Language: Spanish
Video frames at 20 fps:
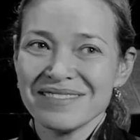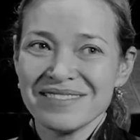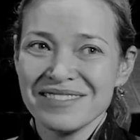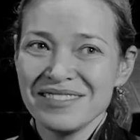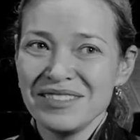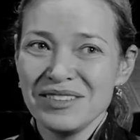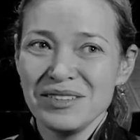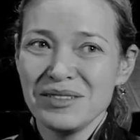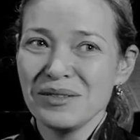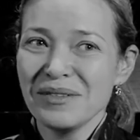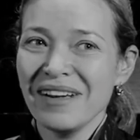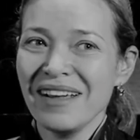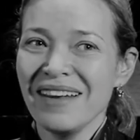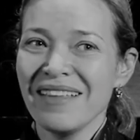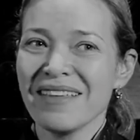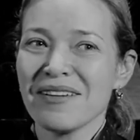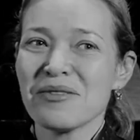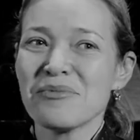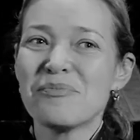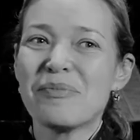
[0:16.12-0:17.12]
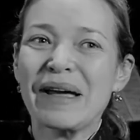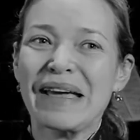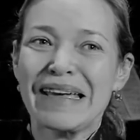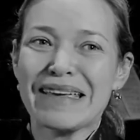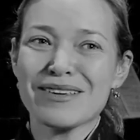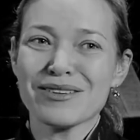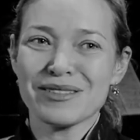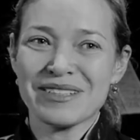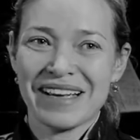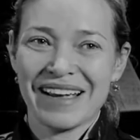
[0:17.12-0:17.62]
nunca le dijo un
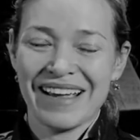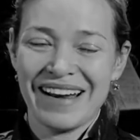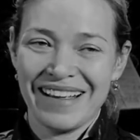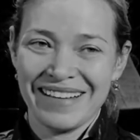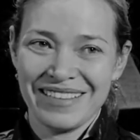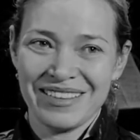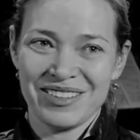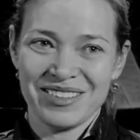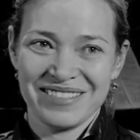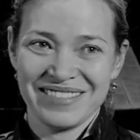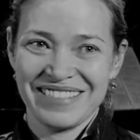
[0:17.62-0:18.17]
pequeño secreto.